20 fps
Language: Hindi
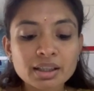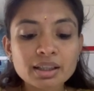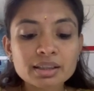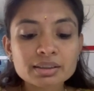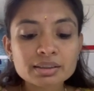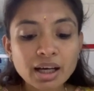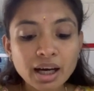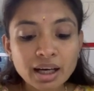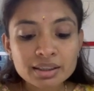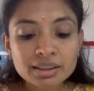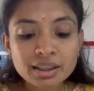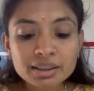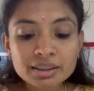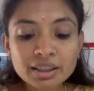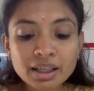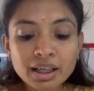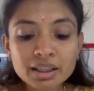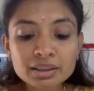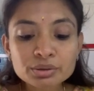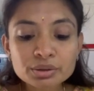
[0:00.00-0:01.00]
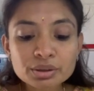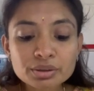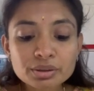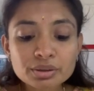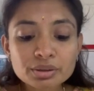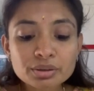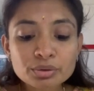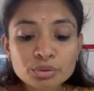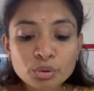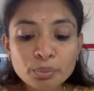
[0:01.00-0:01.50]
धारणा ज्ञान
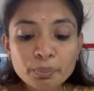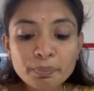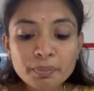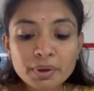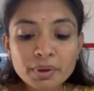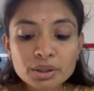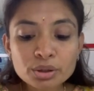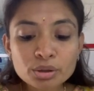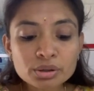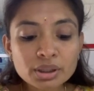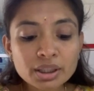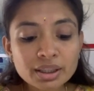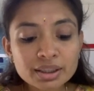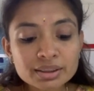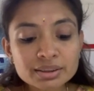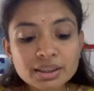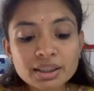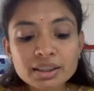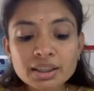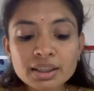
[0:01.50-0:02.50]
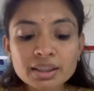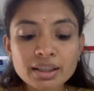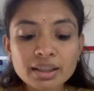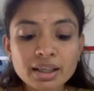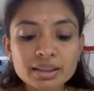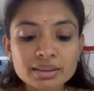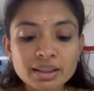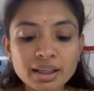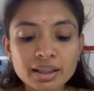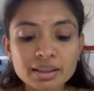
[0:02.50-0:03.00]
रूप में तो निरंतर ही
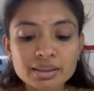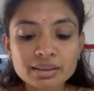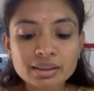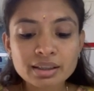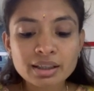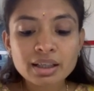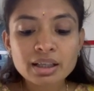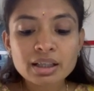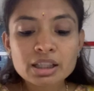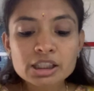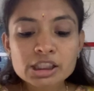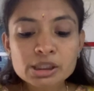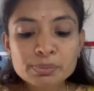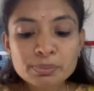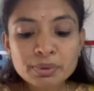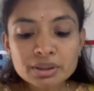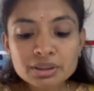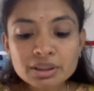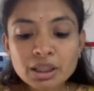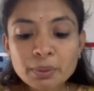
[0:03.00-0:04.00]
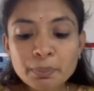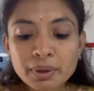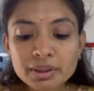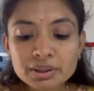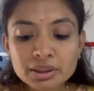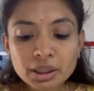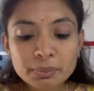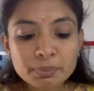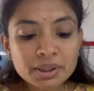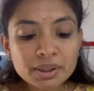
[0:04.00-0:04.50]
रहता है स्मृति
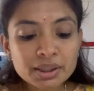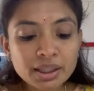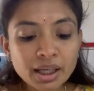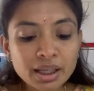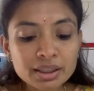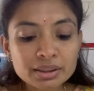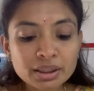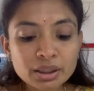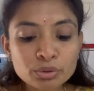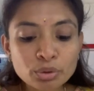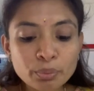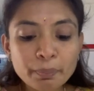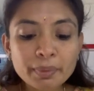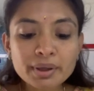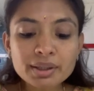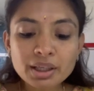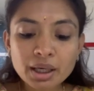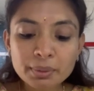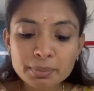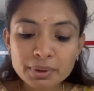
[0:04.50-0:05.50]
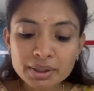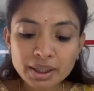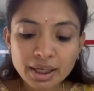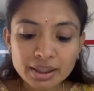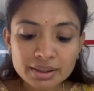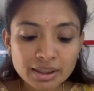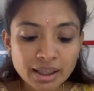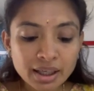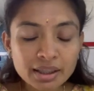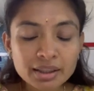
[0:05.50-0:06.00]
प्रत्यभि ज्ञान के रूप में कभी
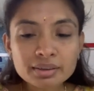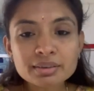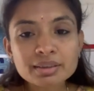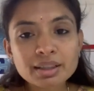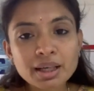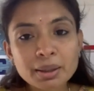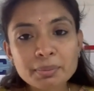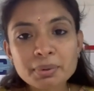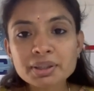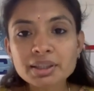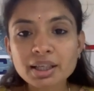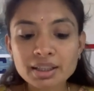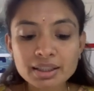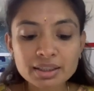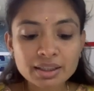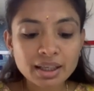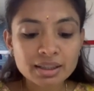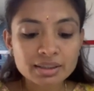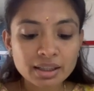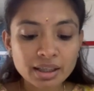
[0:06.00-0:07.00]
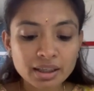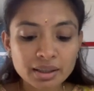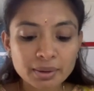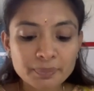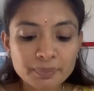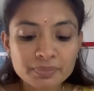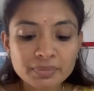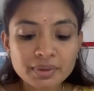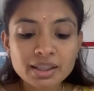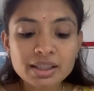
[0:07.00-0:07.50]
रहता है कभी नहीं रहता है
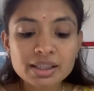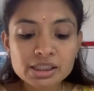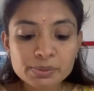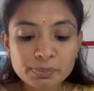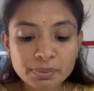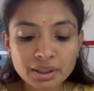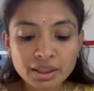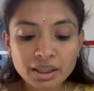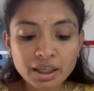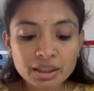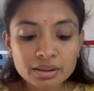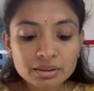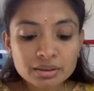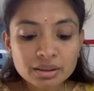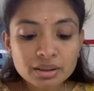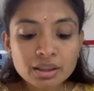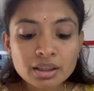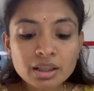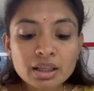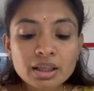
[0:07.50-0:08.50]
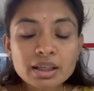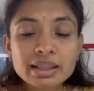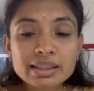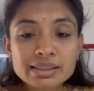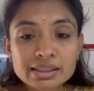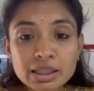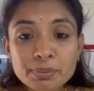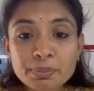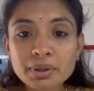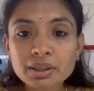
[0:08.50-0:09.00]
इस प्रकार
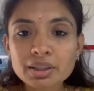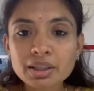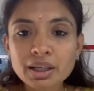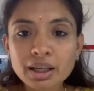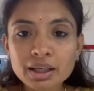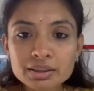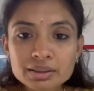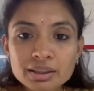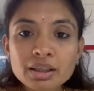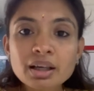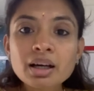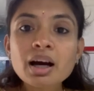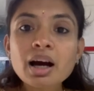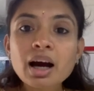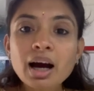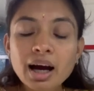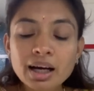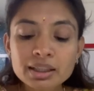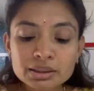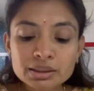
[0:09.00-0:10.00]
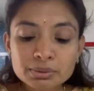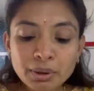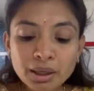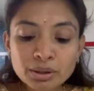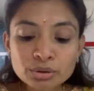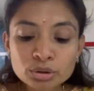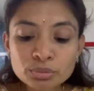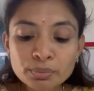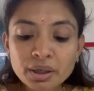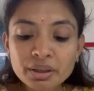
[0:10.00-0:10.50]
इसी प्रकार
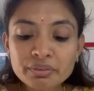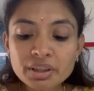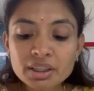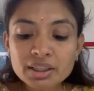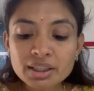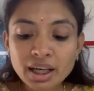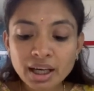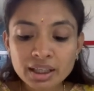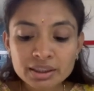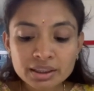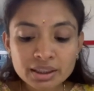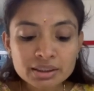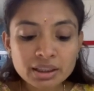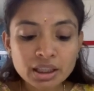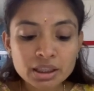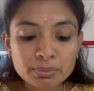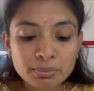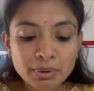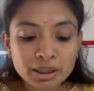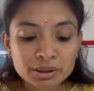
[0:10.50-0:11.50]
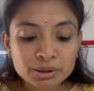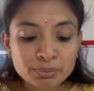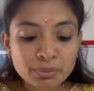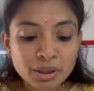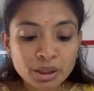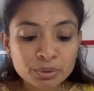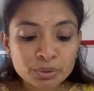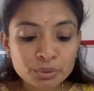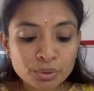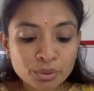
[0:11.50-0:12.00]
आत्मानुभवी ज्ञानी
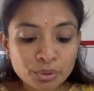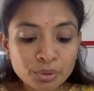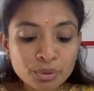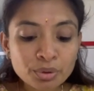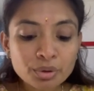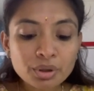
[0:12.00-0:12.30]
धर्मात्माओं को